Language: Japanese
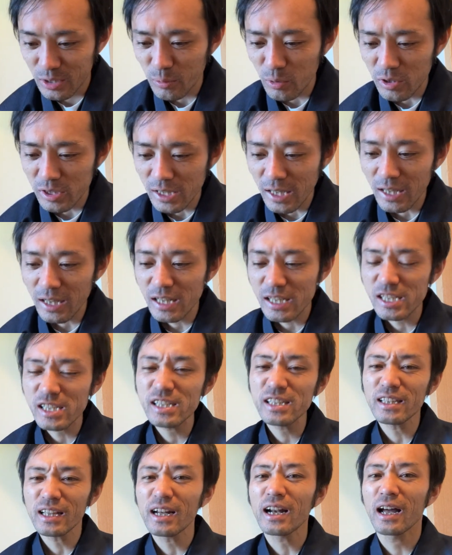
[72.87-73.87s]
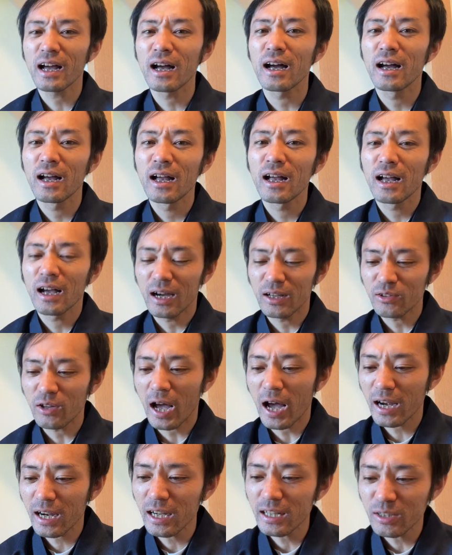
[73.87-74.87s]
久保さんが死んだらあの
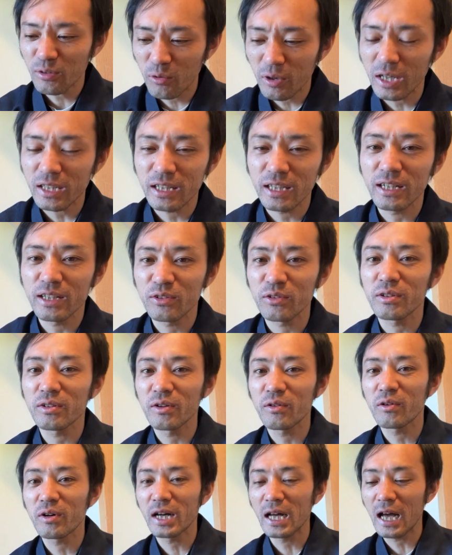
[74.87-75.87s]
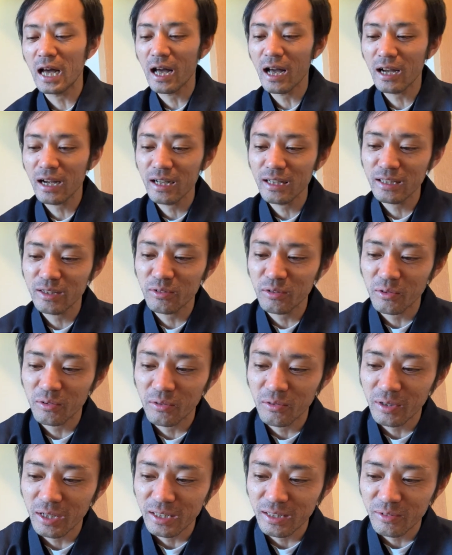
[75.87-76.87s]
墓にお金入れとく墓にこ
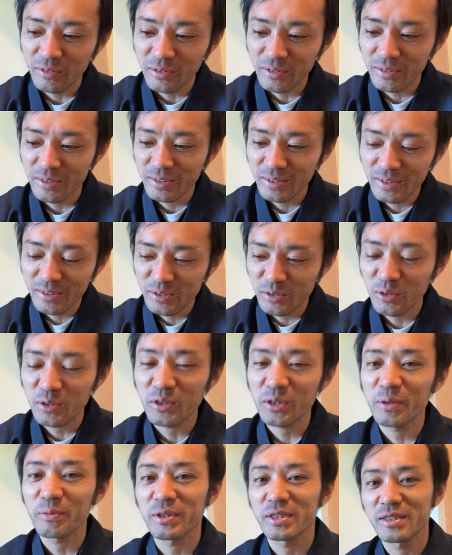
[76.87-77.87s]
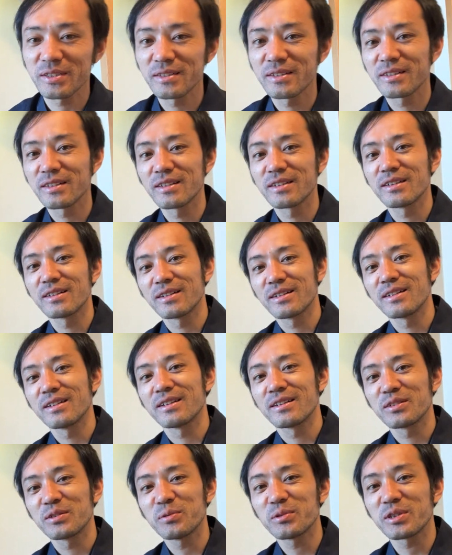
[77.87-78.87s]
うお金を添えときます
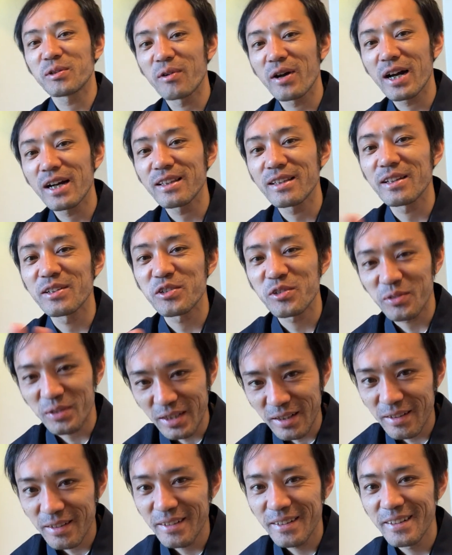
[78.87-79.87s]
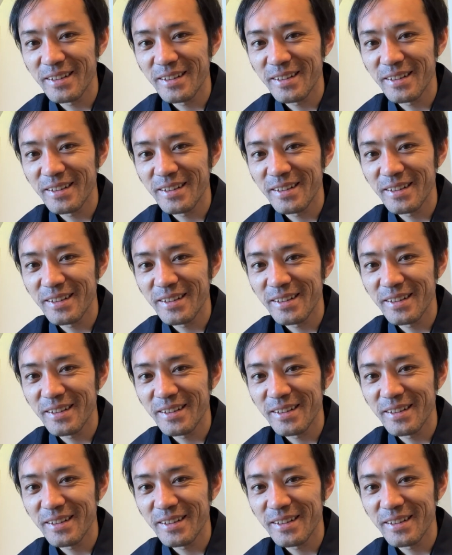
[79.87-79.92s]
久保さん分かんないでしょうね